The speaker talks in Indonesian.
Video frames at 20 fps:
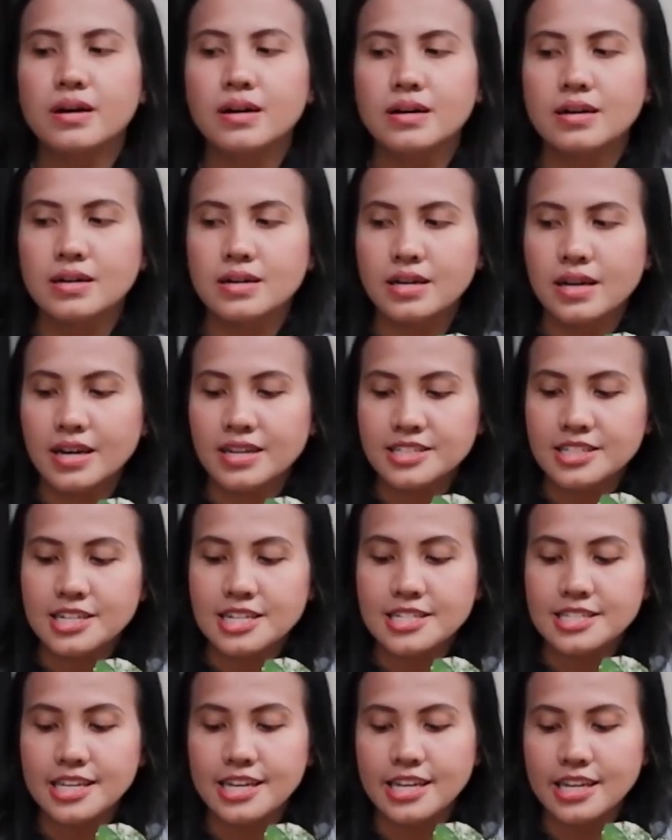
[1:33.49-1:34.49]
uh, yang
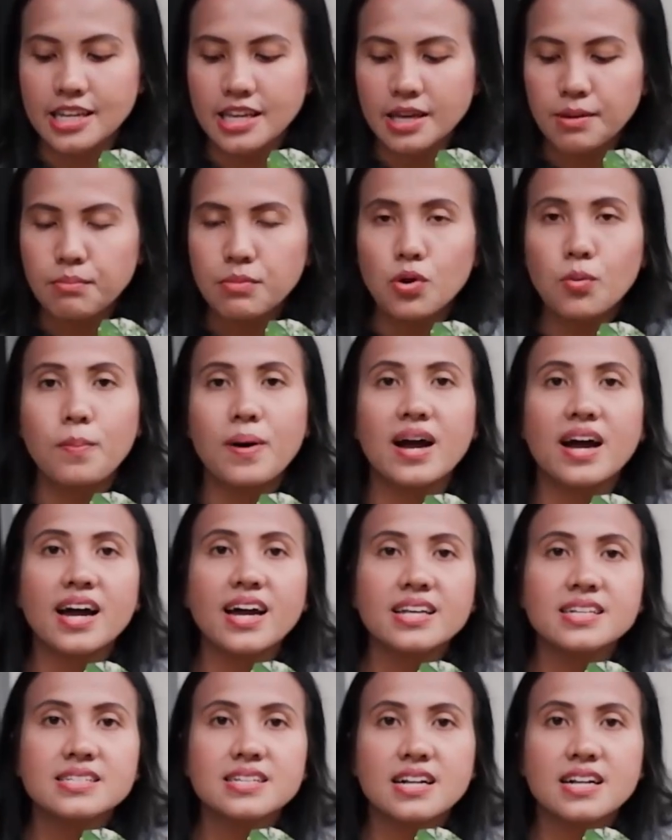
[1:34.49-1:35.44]
jenis ini merupakan